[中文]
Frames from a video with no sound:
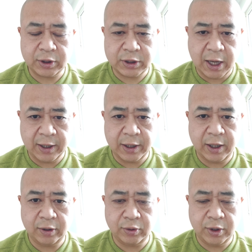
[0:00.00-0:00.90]
展
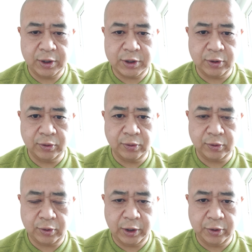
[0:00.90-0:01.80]
开对京东、
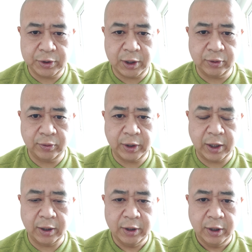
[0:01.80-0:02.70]
对刘强东
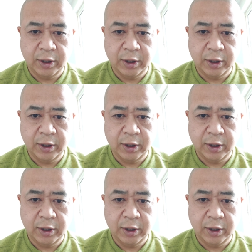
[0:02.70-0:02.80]
的